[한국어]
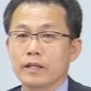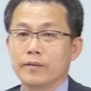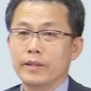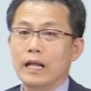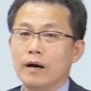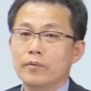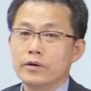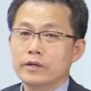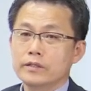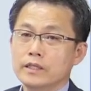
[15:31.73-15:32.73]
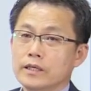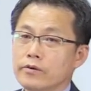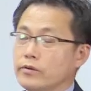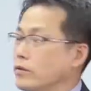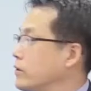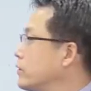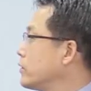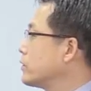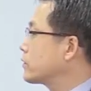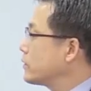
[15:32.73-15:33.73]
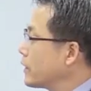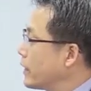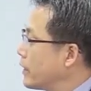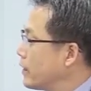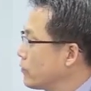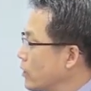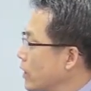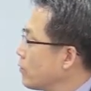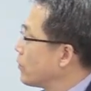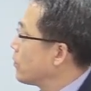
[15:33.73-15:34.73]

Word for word: 그 다음에 나머지 것들은 크게 우리가